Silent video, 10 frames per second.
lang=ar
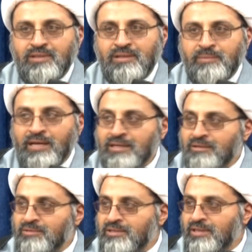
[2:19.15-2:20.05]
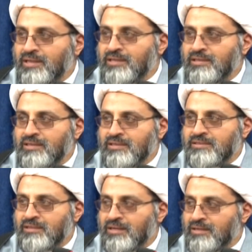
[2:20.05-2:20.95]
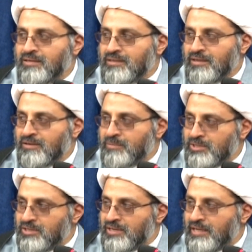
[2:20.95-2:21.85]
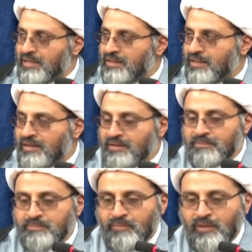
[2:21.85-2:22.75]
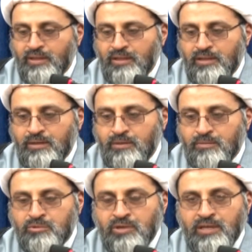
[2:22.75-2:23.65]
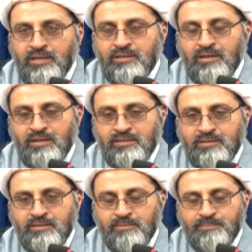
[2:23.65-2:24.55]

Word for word: المعنوية اللي الإنسان أكو مجال أكثر لأمور غير دراسي